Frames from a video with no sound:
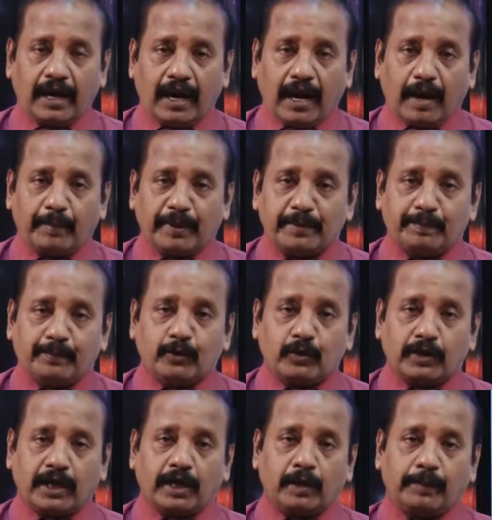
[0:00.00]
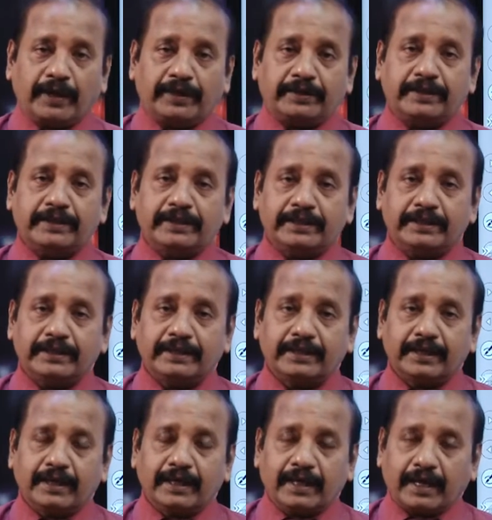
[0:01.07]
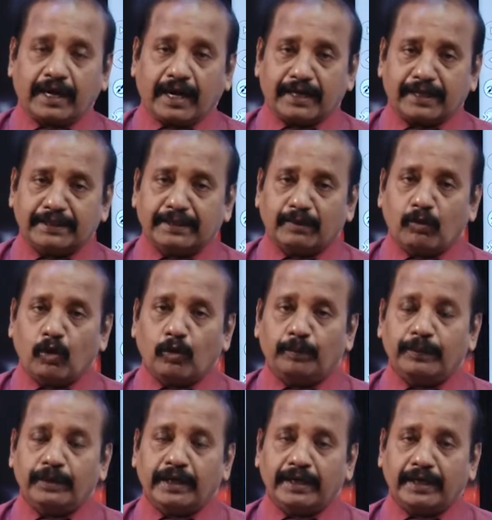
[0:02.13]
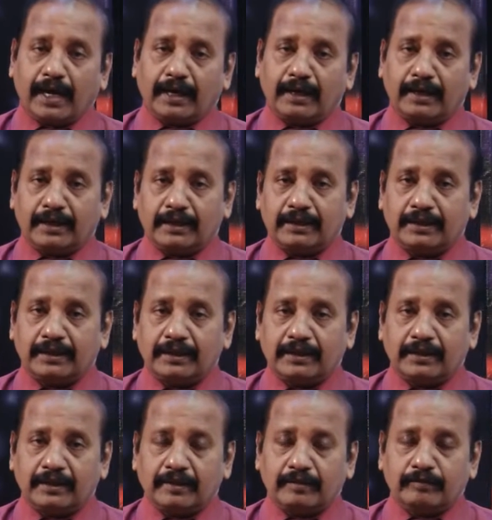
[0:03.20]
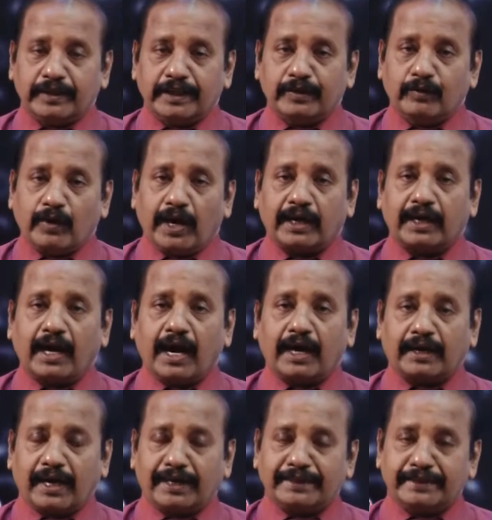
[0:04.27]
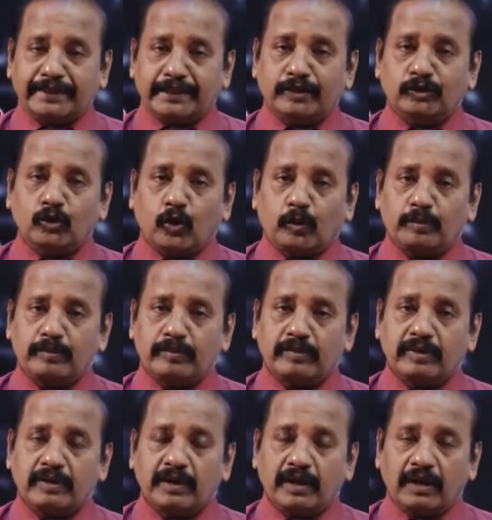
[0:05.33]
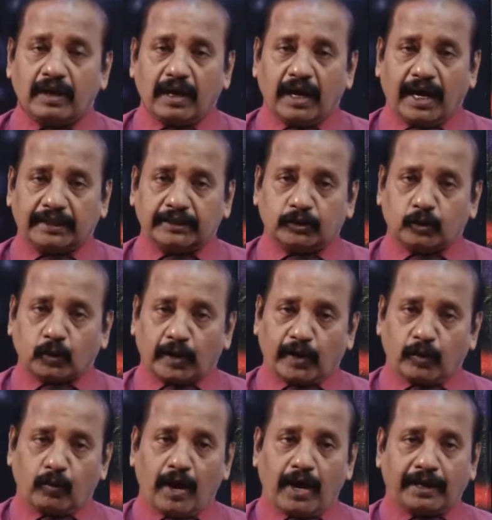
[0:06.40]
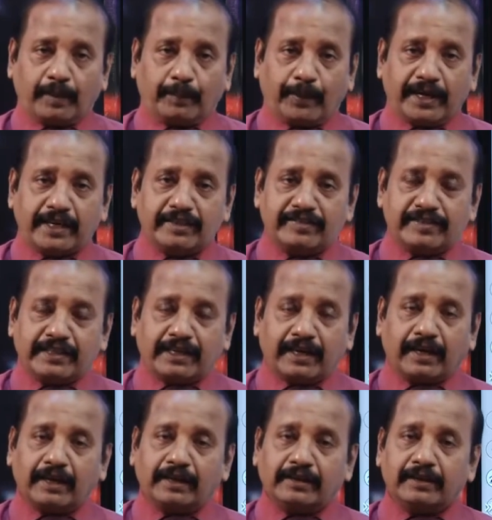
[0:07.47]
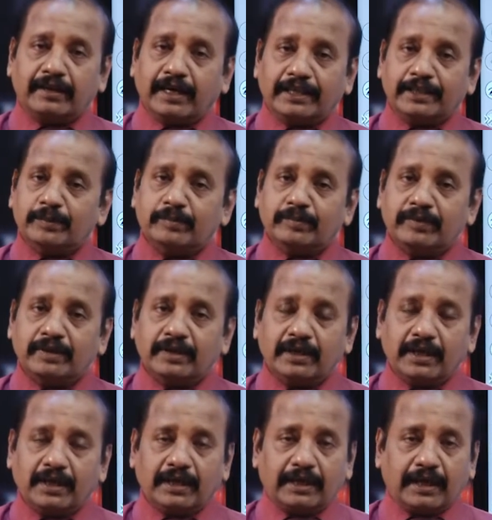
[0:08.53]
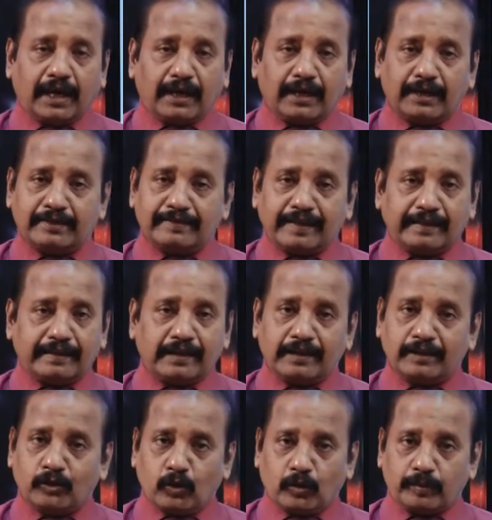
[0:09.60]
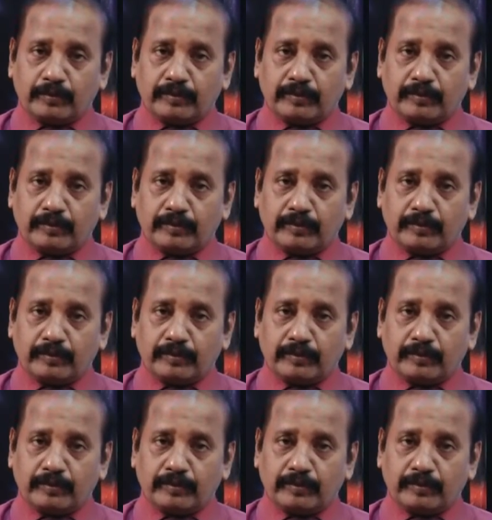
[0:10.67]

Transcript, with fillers: அமைப்புக்கள் பற்றி கடந்த வகுப்பிலே நாங்கள் விரிவாக ஆராய்ந்திருந்தோம் அது தொடர்பான பயிற்சி கணக்குகளையும் நாங்கள் செய்திருந்தோம்